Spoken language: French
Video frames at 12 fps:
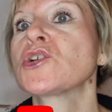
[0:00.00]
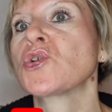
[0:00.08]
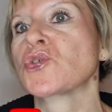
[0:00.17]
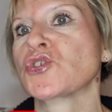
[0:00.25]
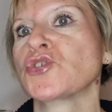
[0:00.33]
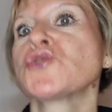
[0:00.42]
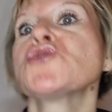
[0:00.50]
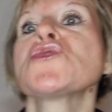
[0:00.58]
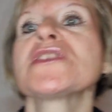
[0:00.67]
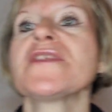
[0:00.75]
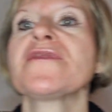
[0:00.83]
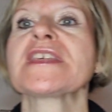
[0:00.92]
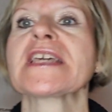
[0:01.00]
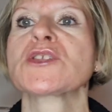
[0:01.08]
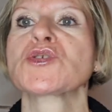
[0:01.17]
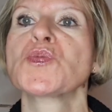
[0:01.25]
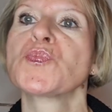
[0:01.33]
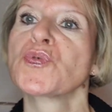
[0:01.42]
cloche de
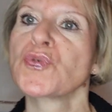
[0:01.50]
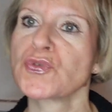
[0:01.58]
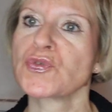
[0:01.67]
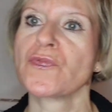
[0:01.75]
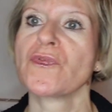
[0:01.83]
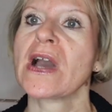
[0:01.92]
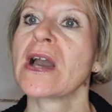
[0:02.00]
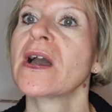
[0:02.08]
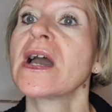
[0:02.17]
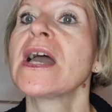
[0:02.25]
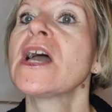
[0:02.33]
notification pour recevoir